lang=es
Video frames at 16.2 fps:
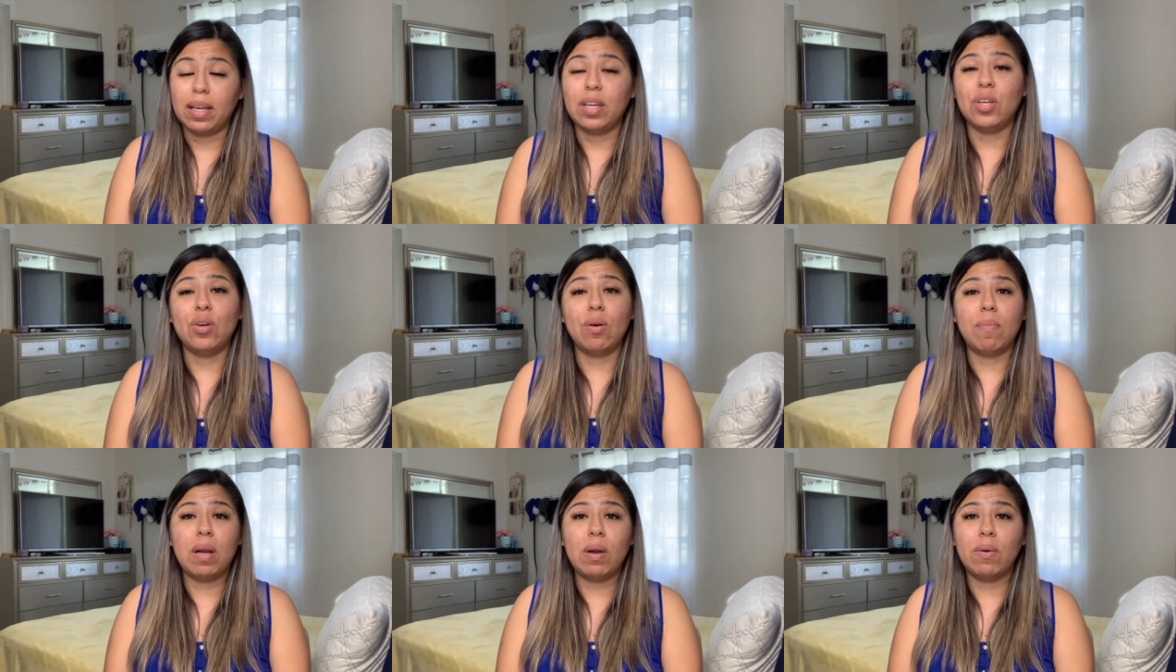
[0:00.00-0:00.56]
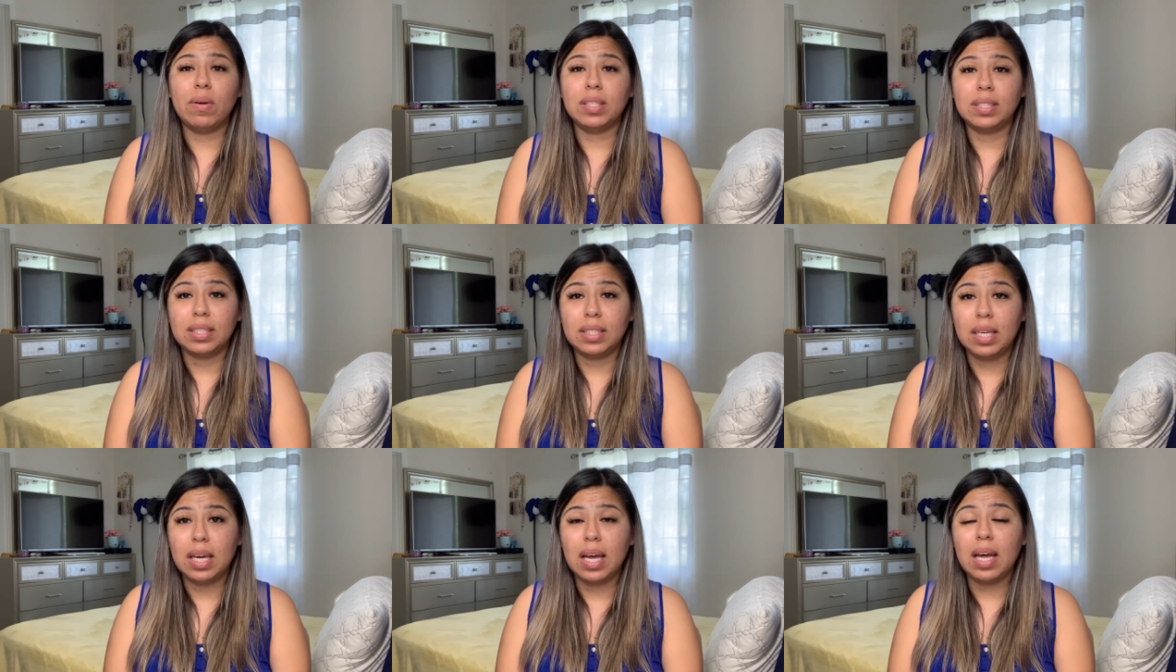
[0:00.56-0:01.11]
Yo me lo
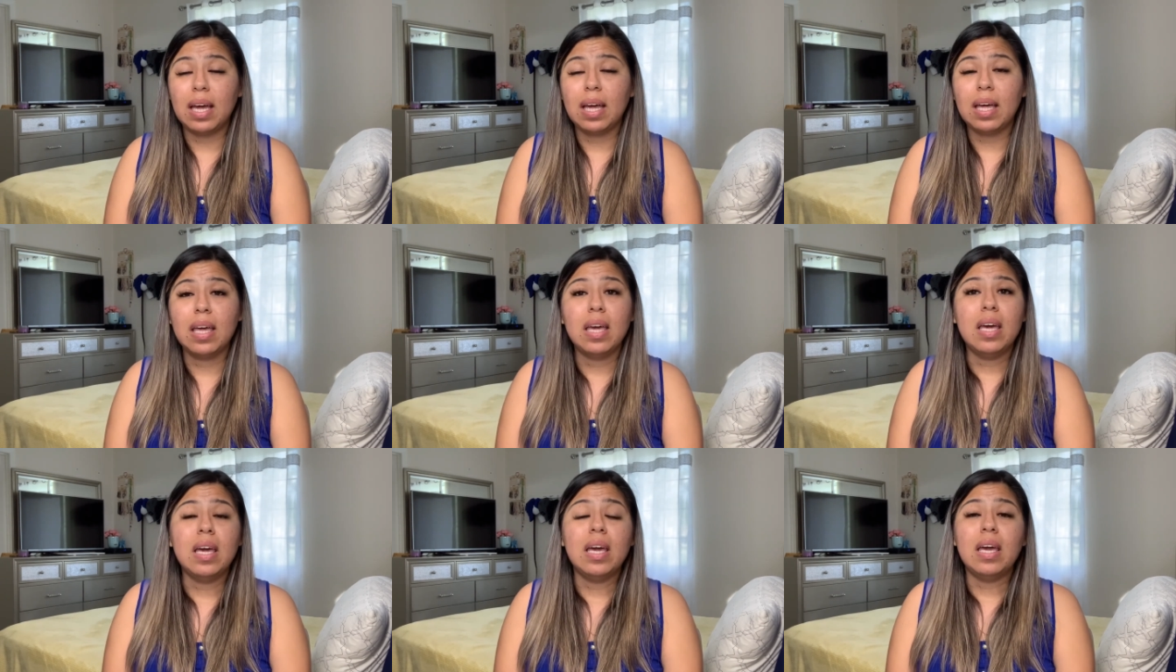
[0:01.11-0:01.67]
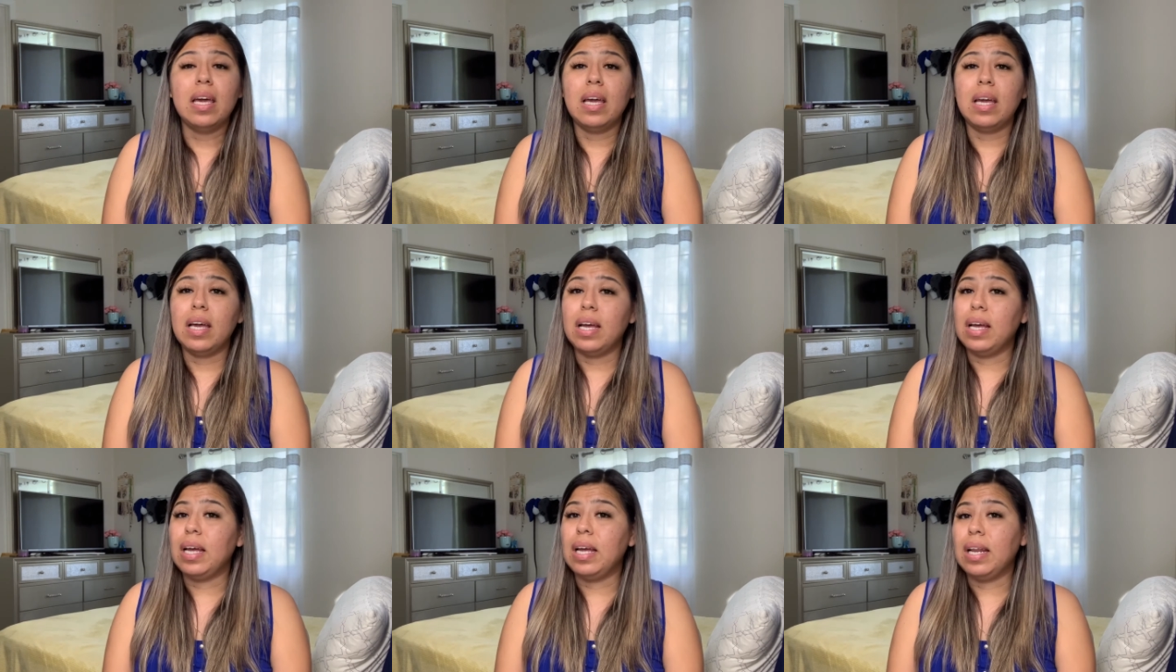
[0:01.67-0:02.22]
hacía
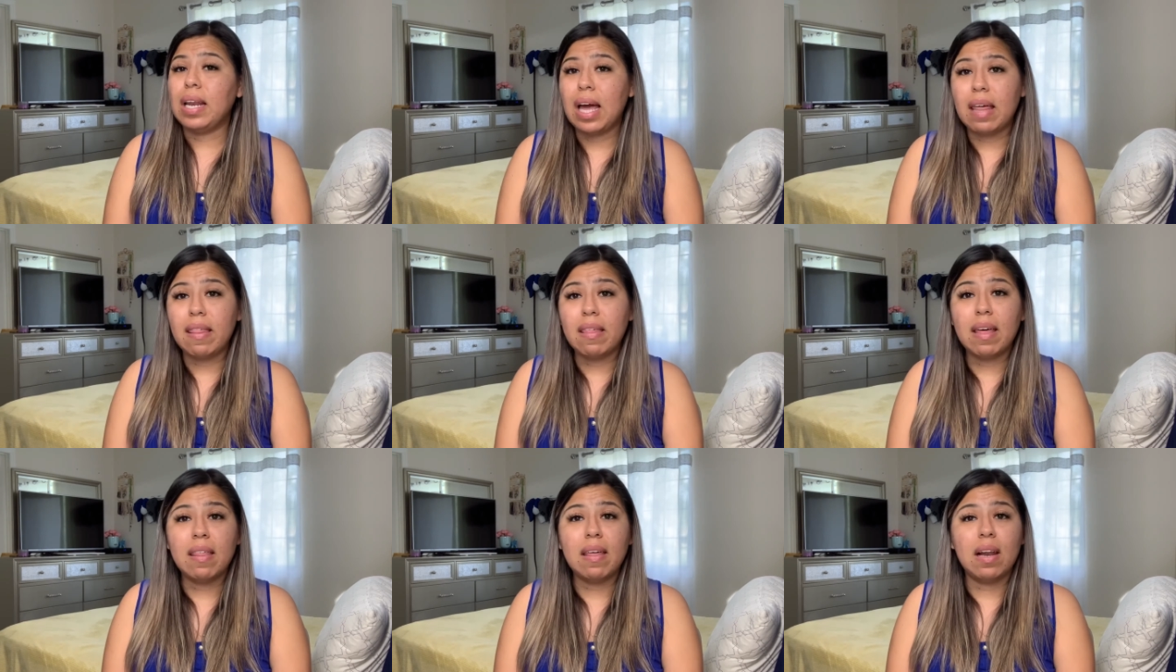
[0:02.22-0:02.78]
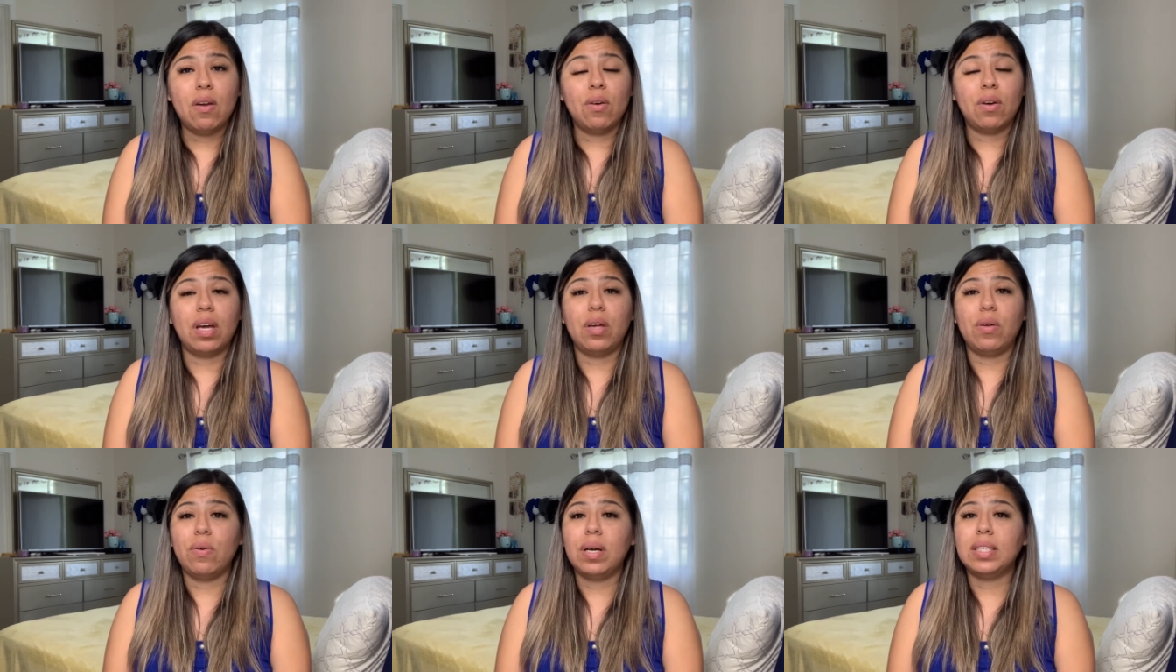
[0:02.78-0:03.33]
y nada de lo
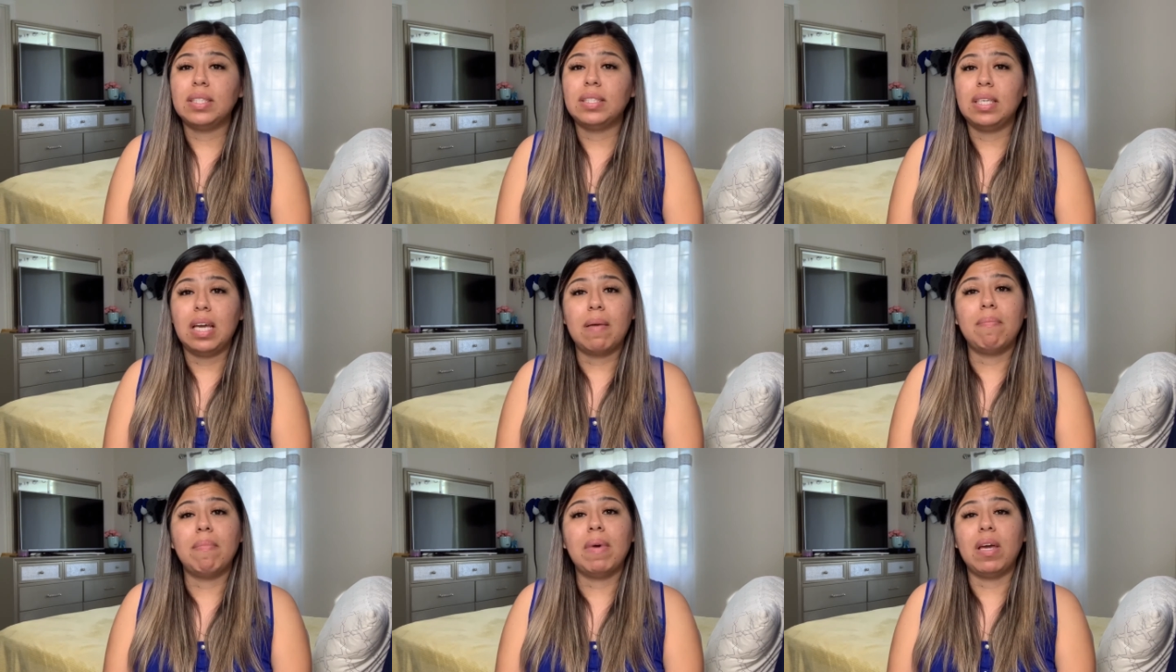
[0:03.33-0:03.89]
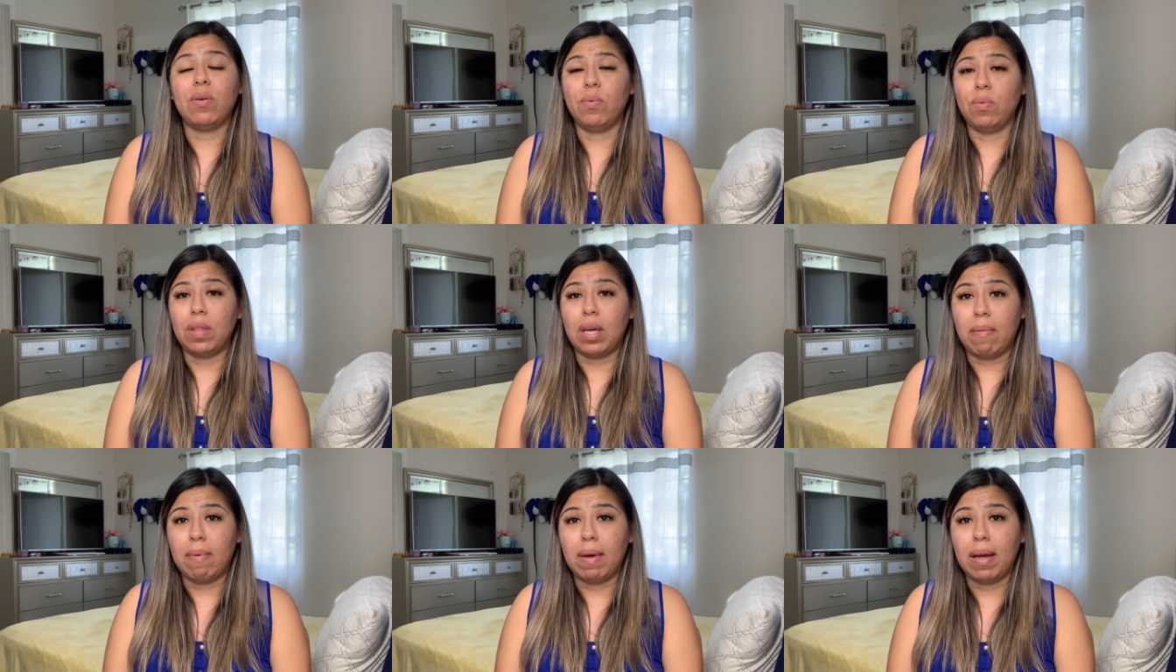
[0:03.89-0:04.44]
que yo hacía me
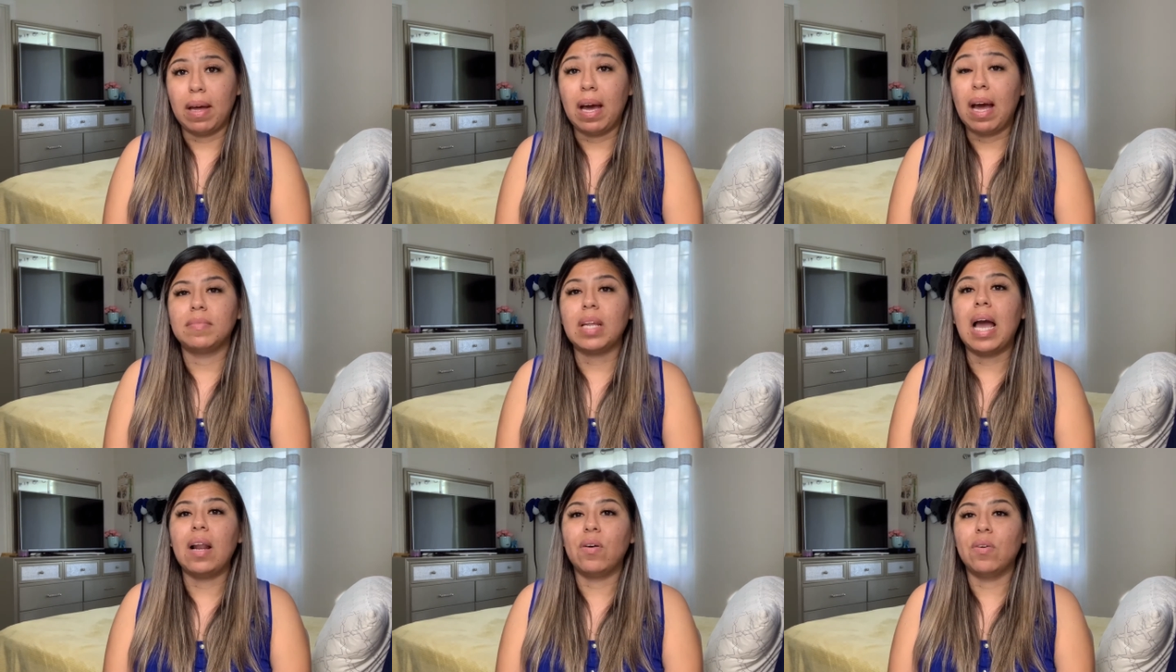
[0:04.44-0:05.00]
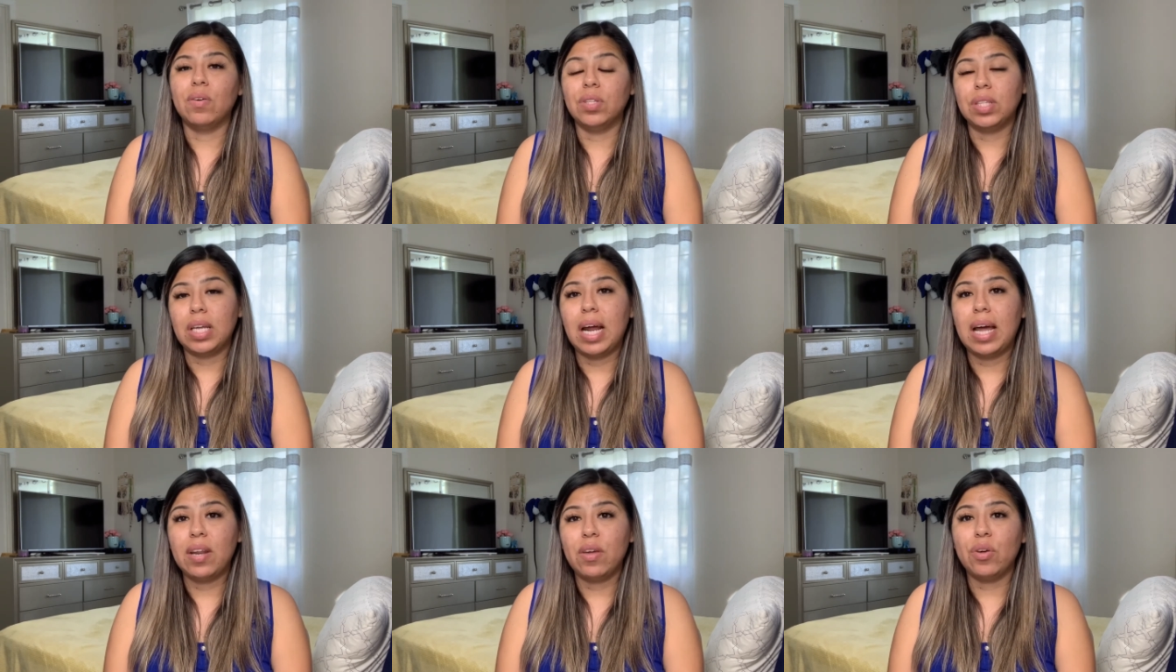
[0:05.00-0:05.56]
ayudaba. Al
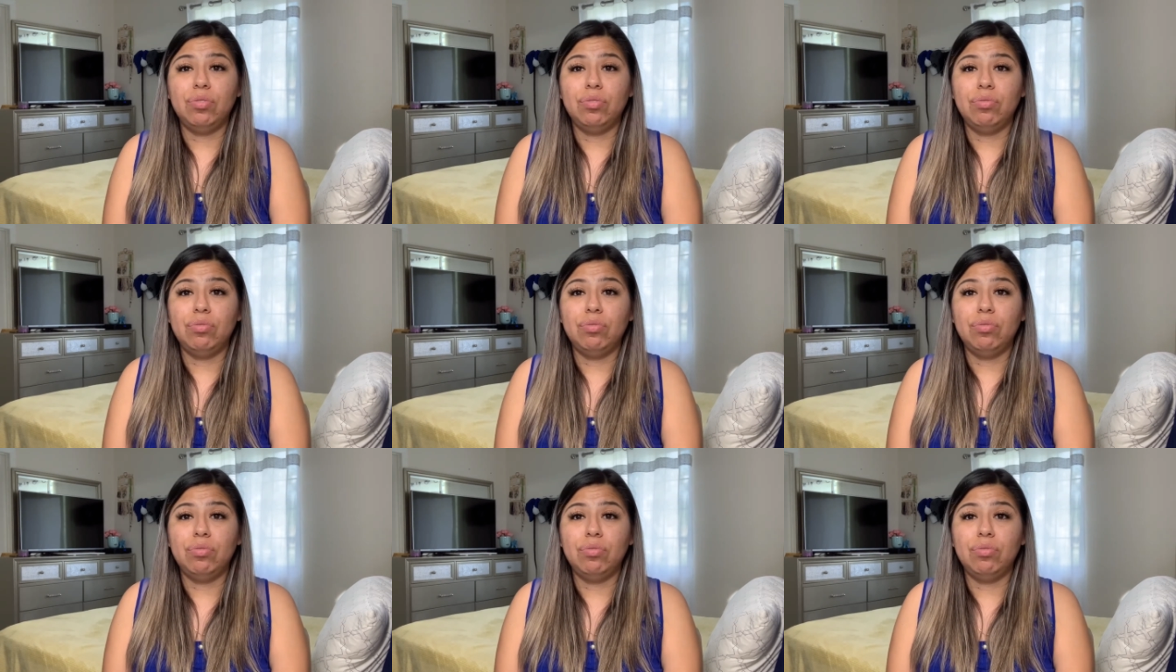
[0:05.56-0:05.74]
contrario,